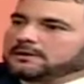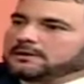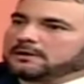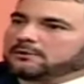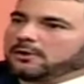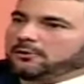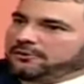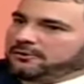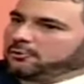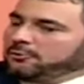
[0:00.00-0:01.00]
Y
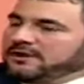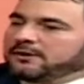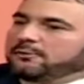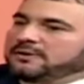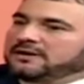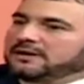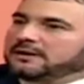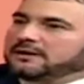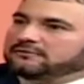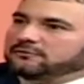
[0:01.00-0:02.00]
luego descubrí
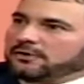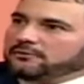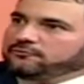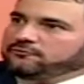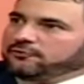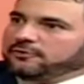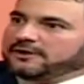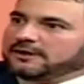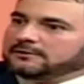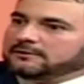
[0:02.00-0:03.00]
que esos anuncios
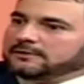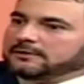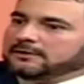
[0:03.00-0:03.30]
eran